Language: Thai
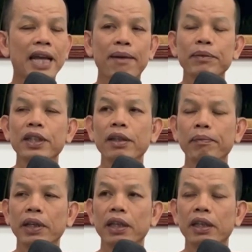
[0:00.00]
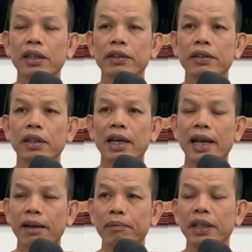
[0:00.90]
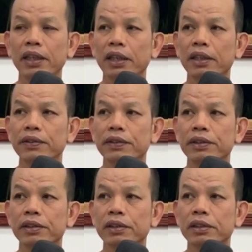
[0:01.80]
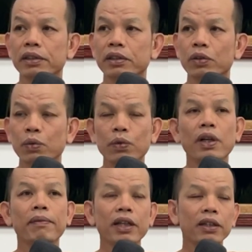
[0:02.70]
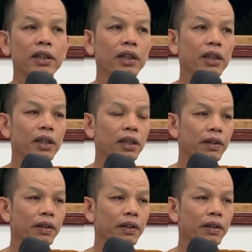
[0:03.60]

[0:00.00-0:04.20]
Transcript: สามสี่ปีห้าปี สู่ก็มันอย่างนี้